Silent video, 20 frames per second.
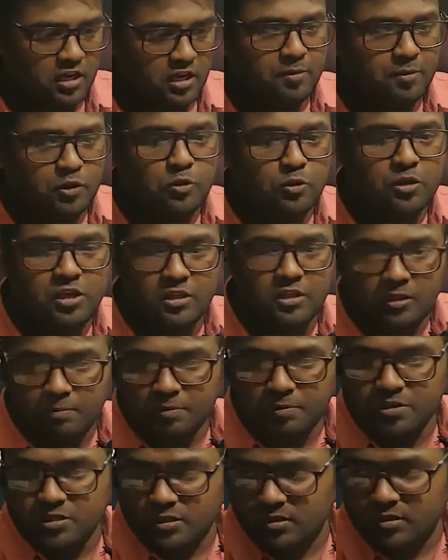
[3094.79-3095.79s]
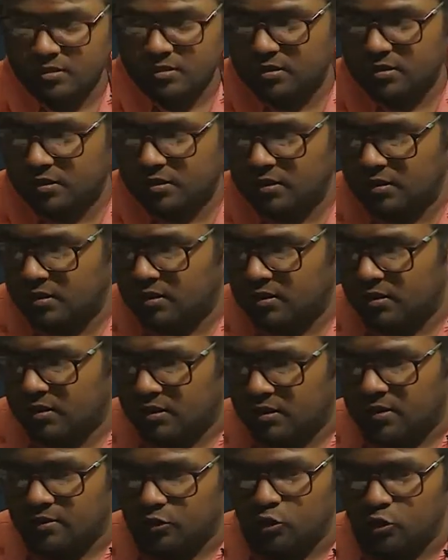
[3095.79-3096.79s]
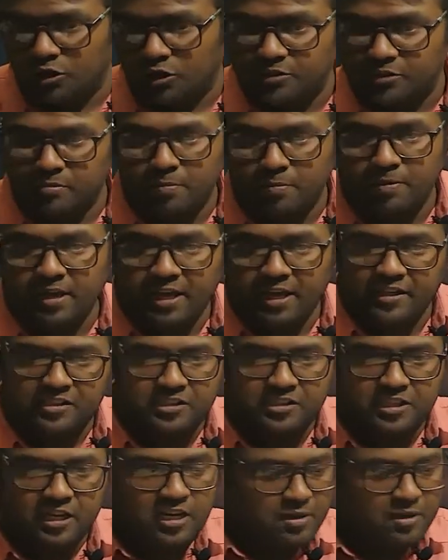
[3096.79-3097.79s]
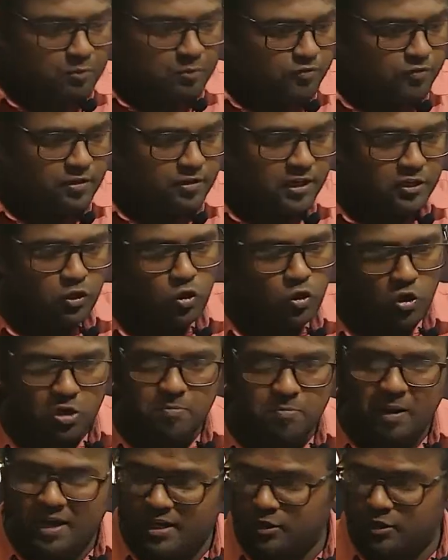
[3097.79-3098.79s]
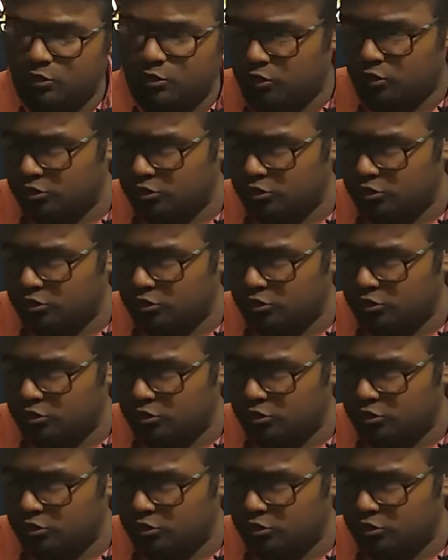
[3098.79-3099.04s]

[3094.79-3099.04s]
अभी तो किए थे पीछे तो इसमें भी एचसीएल रिमूव कर दो और बाकी दोनों को